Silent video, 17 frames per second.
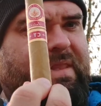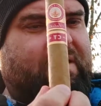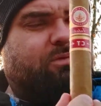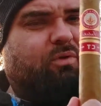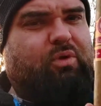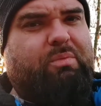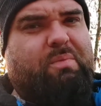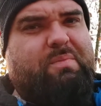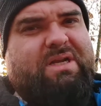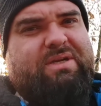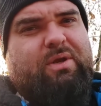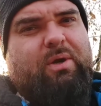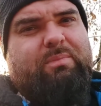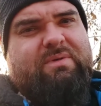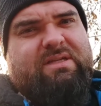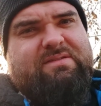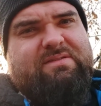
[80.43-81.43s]
drücken wir mal die
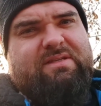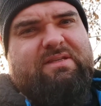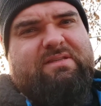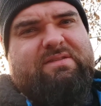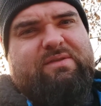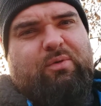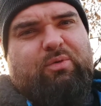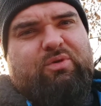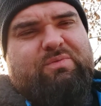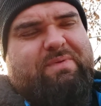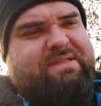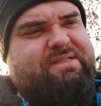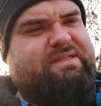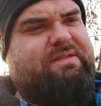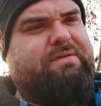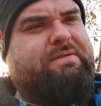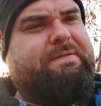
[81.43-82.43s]
Daumen, dass nichts groß
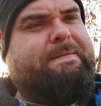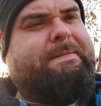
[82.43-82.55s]
passiert.